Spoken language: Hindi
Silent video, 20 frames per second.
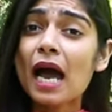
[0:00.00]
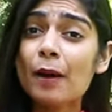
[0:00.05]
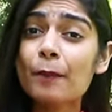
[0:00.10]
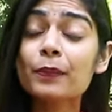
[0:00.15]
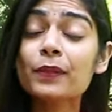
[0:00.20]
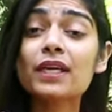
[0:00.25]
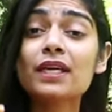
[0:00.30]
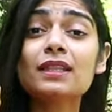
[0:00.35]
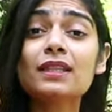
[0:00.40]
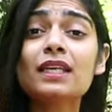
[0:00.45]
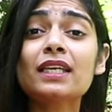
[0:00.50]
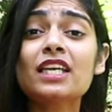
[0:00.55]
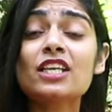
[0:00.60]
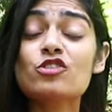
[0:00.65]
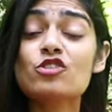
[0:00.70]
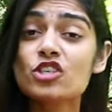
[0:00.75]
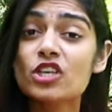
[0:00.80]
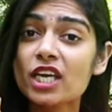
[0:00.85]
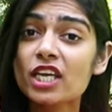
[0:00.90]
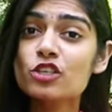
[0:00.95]
आपके अंदर ये
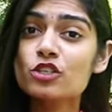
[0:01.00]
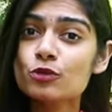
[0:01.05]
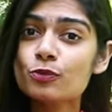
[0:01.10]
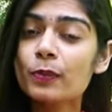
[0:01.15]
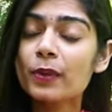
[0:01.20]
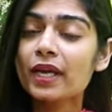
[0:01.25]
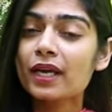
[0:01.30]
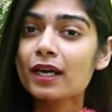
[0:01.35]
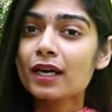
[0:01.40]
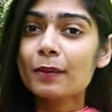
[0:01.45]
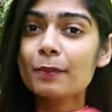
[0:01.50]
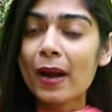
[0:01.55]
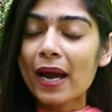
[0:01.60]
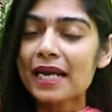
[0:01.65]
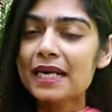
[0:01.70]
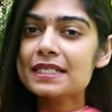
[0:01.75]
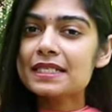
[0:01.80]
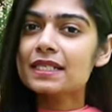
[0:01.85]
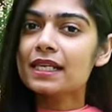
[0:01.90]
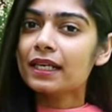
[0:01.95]
चेंज मेकर
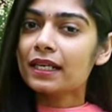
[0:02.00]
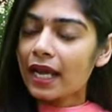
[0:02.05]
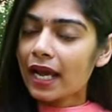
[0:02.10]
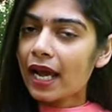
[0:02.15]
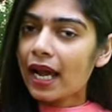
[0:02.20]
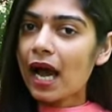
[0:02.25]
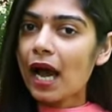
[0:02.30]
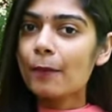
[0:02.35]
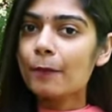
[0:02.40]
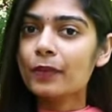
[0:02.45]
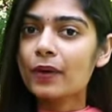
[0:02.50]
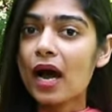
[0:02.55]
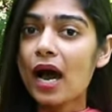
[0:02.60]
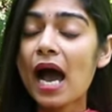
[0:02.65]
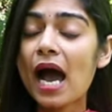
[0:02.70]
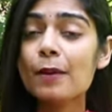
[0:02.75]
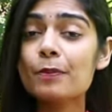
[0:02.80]
माइंडसेट है आपका